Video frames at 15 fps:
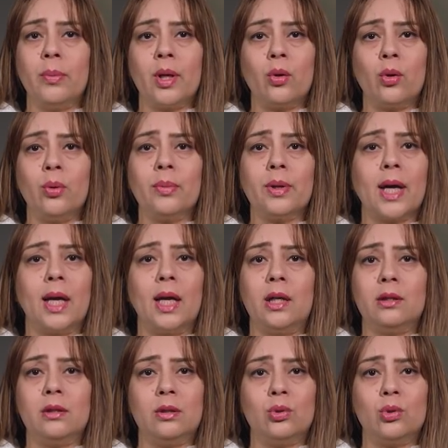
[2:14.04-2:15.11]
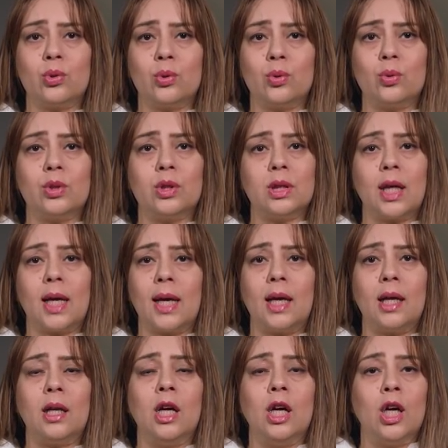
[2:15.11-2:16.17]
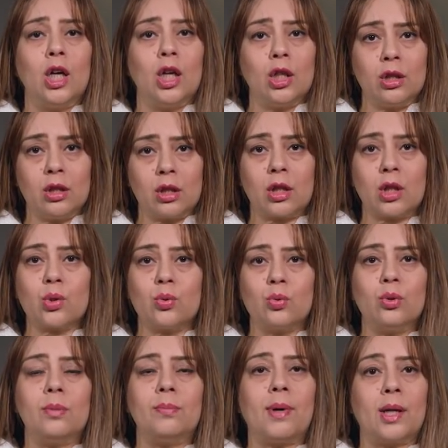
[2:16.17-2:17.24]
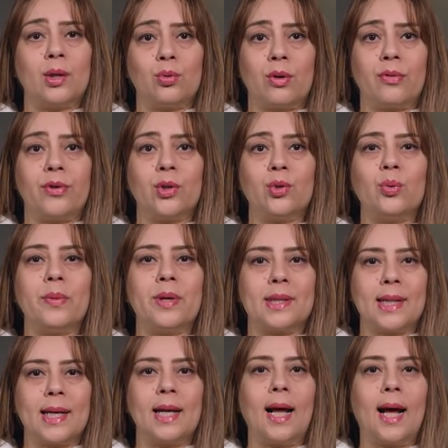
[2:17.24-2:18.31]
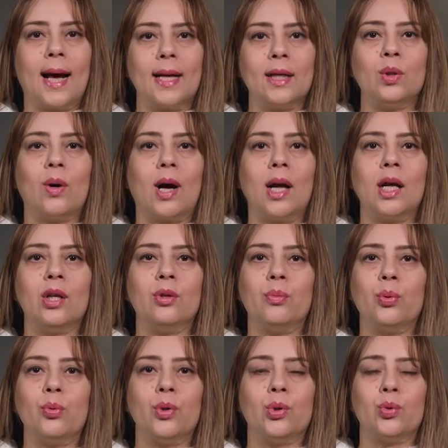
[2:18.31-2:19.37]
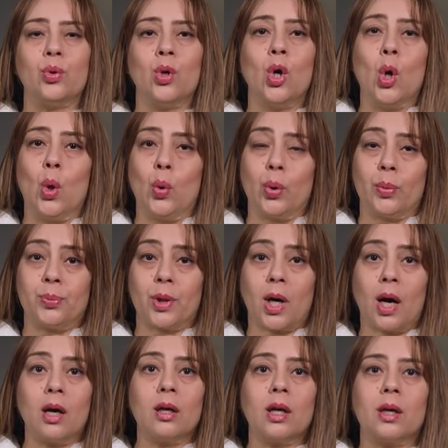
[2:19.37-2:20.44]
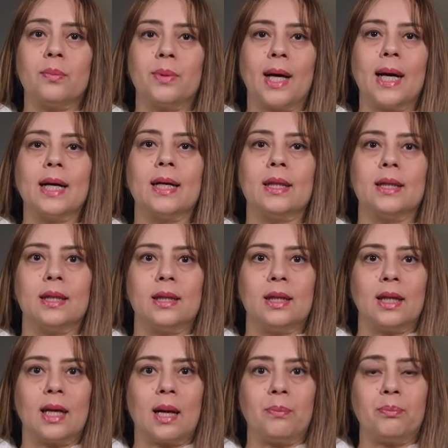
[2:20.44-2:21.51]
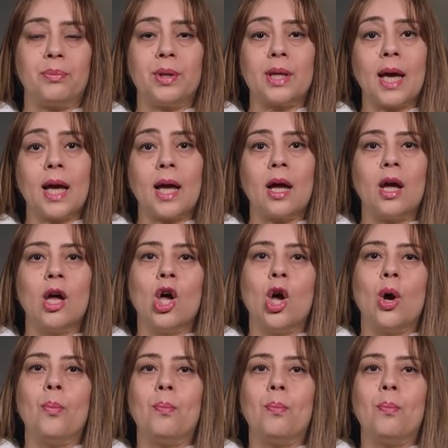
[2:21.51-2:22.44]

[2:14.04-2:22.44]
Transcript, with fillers: ومنهم جلال الدين السيوطي قال إن الرسول بعد وفاته مازال حي على نبوته وابن حجر بيأكد إن الأنبياء